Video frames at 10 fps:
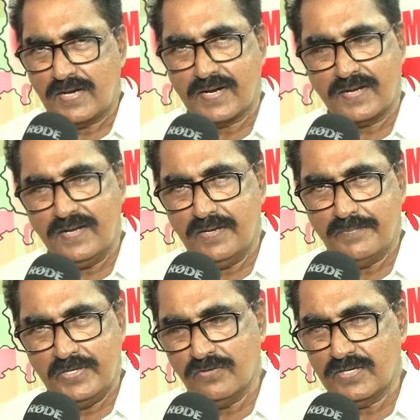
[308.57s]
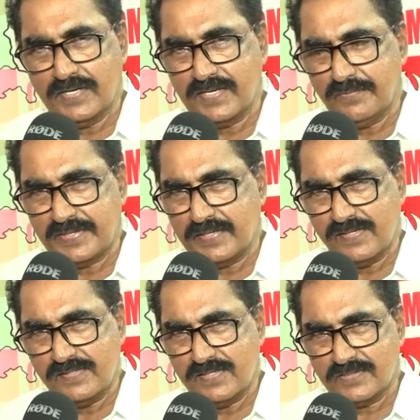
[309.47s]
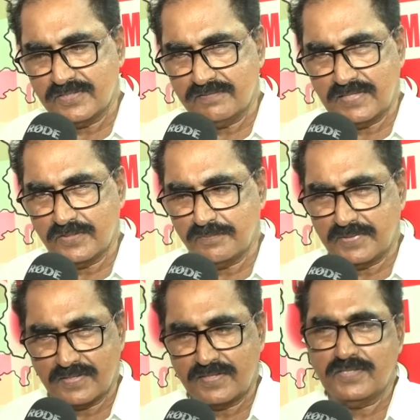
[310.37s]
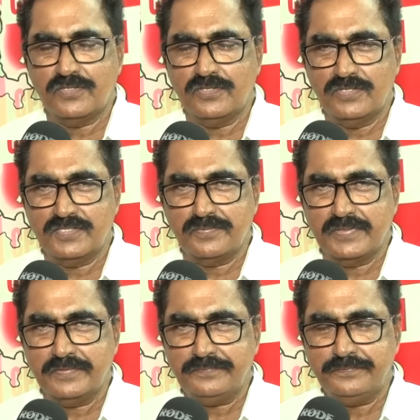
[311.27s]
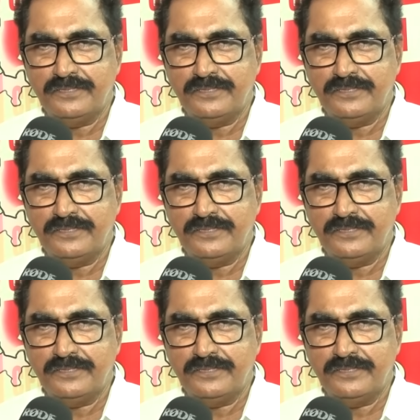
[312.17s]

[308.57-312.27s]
ఆ రకంగా మేము కూడా గట్టిగా ప్రయత్నం చేస్తాం వాళ్ళతో మాట్లాడతామని కూడా చెప్పారు